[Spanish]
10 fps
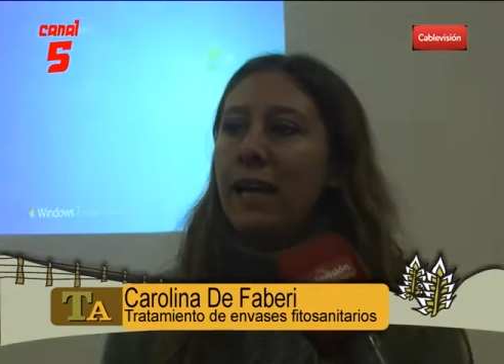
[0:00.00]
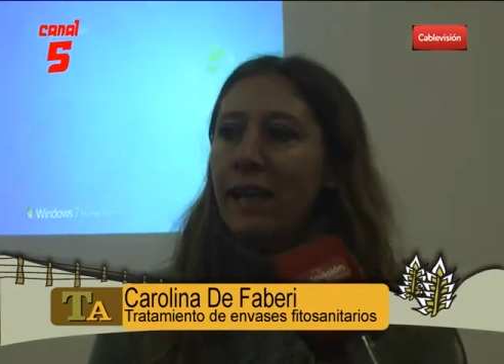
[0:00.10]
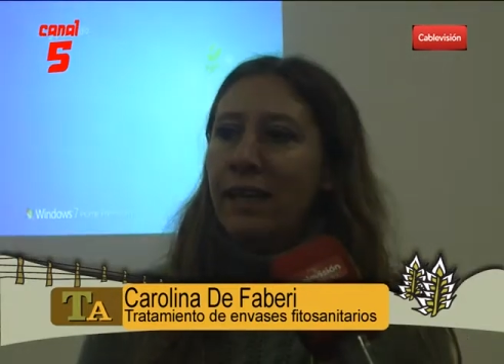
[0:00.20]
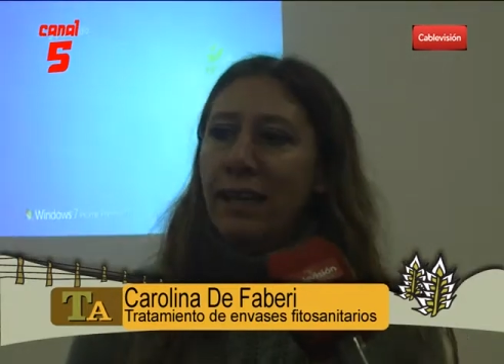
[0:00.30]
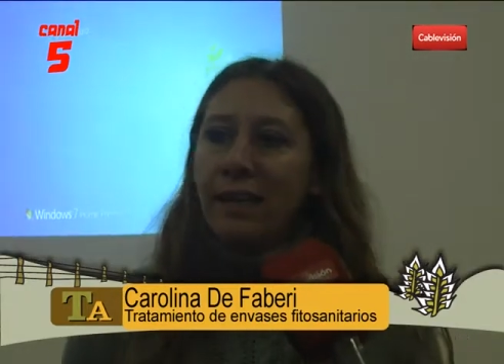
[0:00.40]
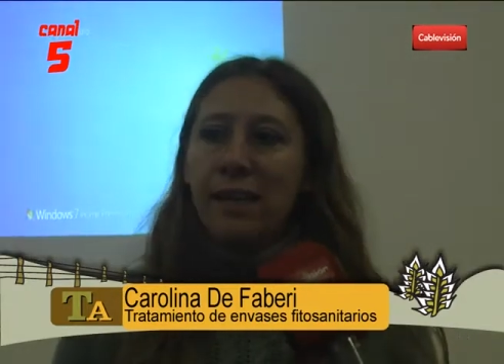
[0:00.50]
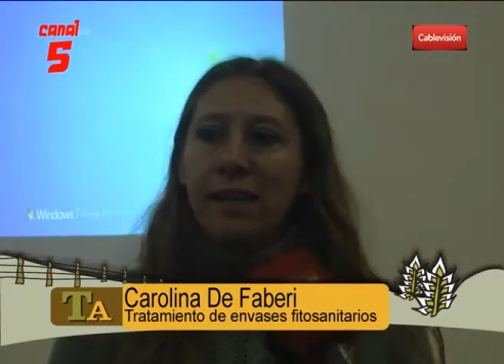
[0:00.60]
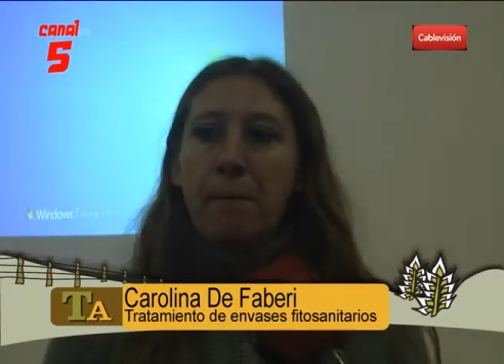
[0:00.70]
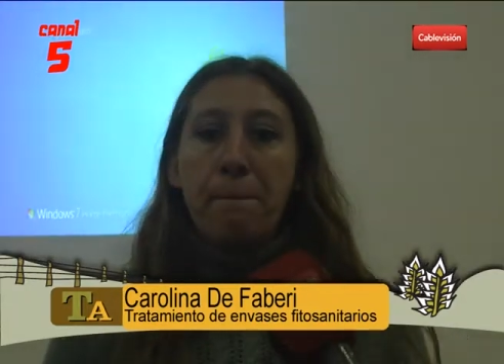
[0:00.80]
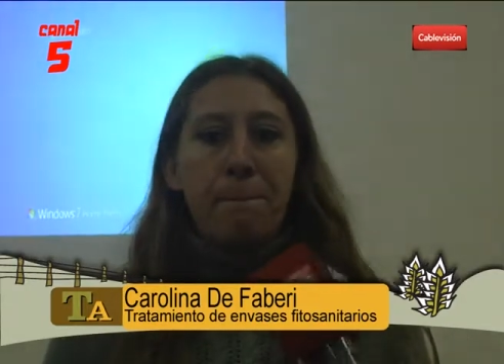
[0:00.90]

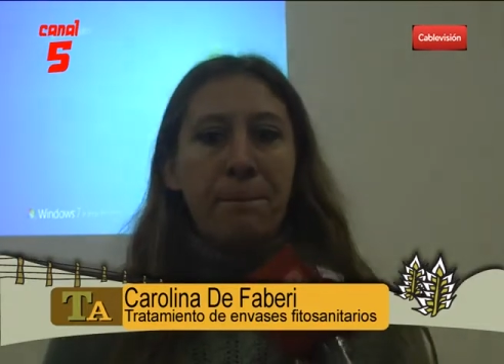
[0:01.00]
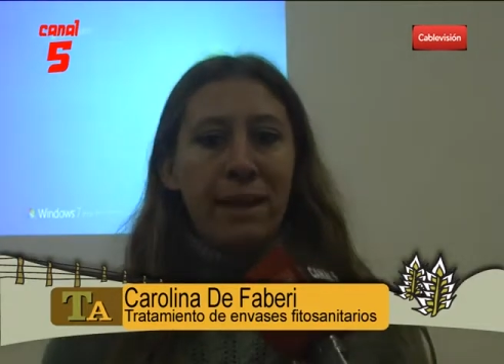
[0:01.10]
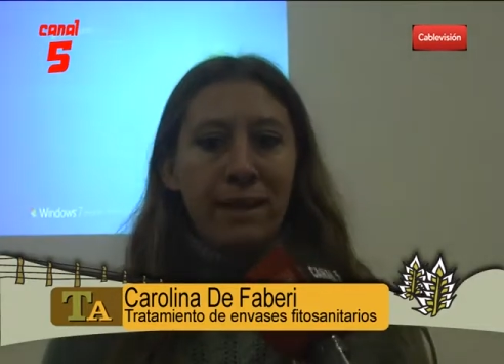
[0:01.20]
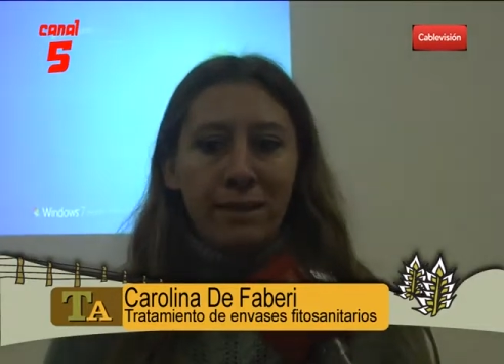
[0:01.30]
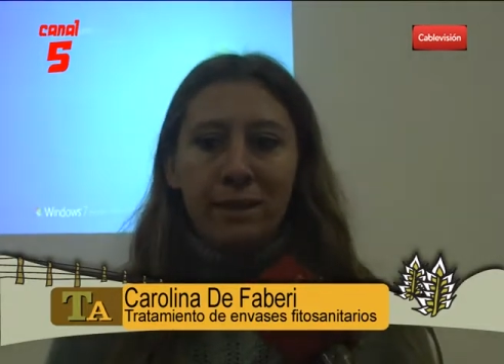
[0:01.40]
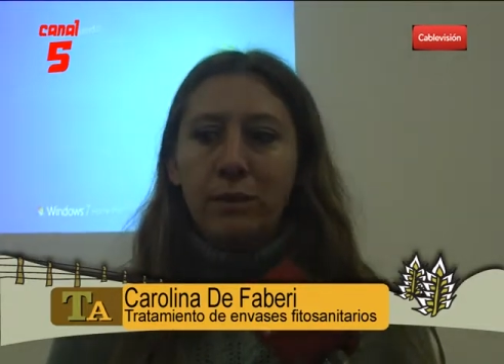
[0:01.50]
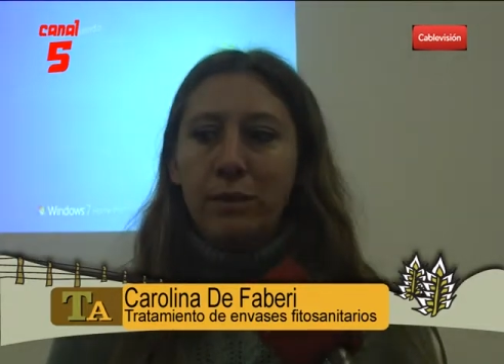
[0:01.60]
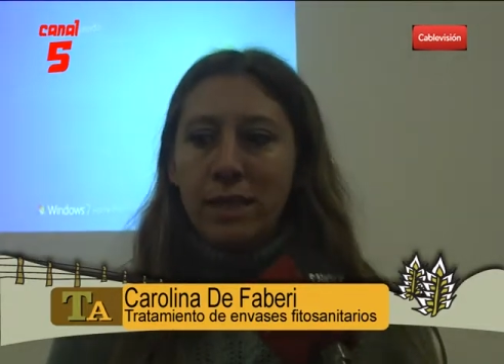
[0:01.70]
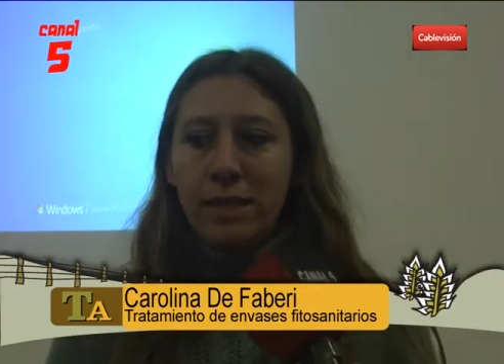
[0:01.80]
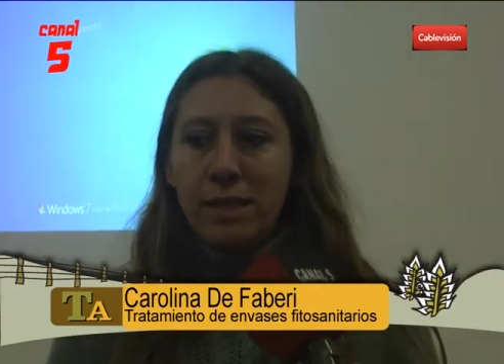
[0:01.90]
eh, para tener una